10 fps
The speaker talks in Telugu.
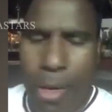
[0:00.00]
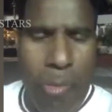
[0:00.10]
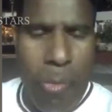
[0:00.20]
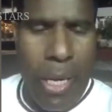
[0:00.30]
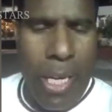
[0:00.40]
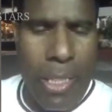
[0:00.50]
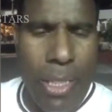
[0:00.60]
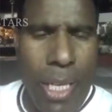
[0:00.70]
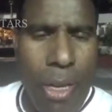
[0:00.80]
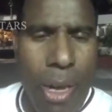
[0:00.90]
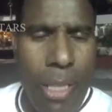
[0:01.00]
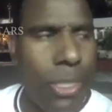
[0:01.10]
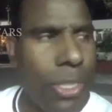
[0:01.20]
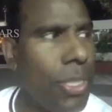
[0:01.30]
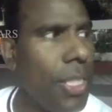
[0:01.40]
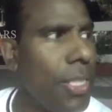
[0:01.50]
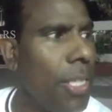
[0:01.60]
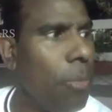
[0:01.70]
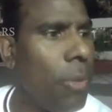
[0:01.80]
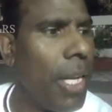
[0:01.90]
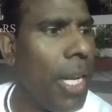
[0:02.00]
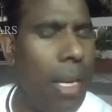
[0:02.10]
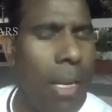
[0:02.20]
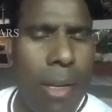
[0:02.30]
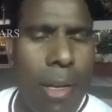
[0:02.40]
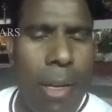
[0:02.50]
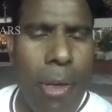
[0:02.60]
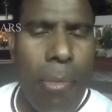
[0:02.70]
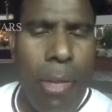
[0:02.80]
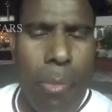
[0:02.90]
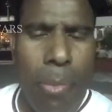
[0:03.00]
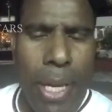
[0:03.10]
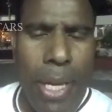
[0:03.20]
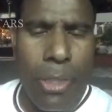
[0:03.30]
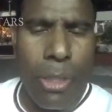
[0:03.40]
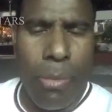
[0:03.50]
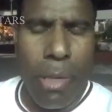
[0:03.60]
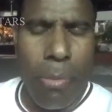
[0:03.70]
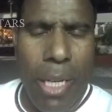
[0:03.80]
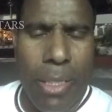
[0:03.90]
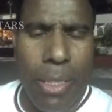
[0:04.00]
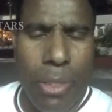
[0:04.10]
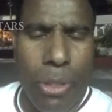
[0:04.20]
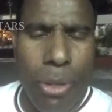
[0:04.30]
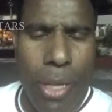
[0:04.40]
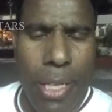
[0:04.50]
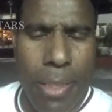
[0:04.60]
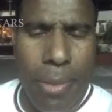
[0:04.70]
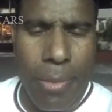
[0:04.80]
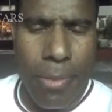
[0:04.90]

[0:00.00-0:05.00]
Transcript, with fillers: రవిప్రకాష్ గారు కాల్ చేసినా చేయకపోయినా మన ప్రేయర్స్ మన బ్లెస్సింగ్స్ ఉన్నాయి